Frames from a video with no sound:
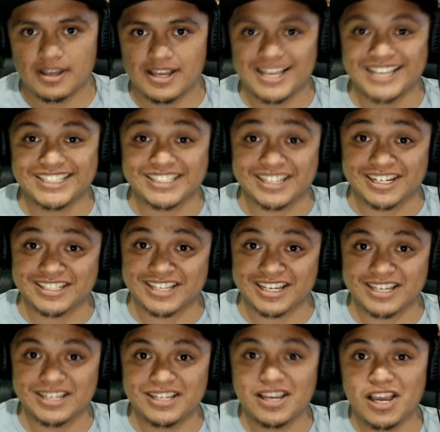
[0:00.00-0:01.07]
sigues
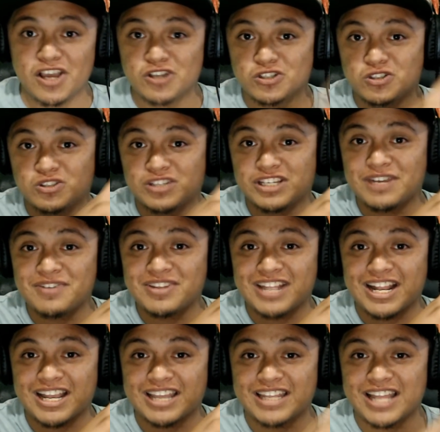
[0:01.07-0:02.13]
aquí, suscríbete al
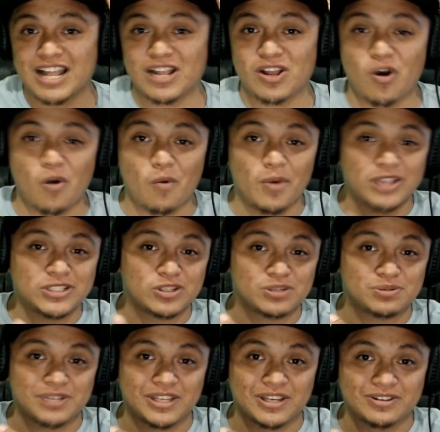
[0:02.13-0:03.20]
canal o ve estos
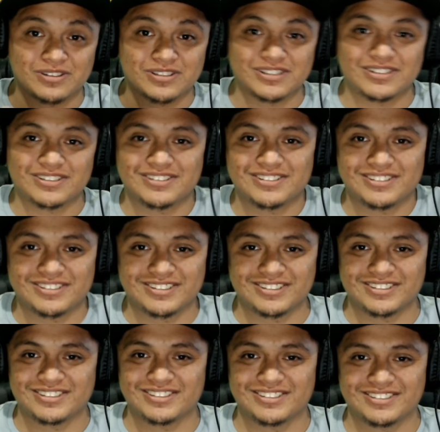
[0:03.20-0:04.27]
videos.
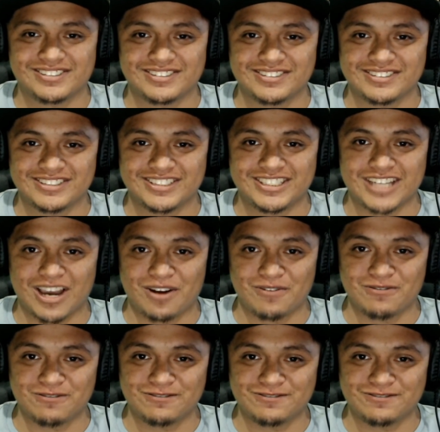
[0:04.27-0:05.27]
Chao.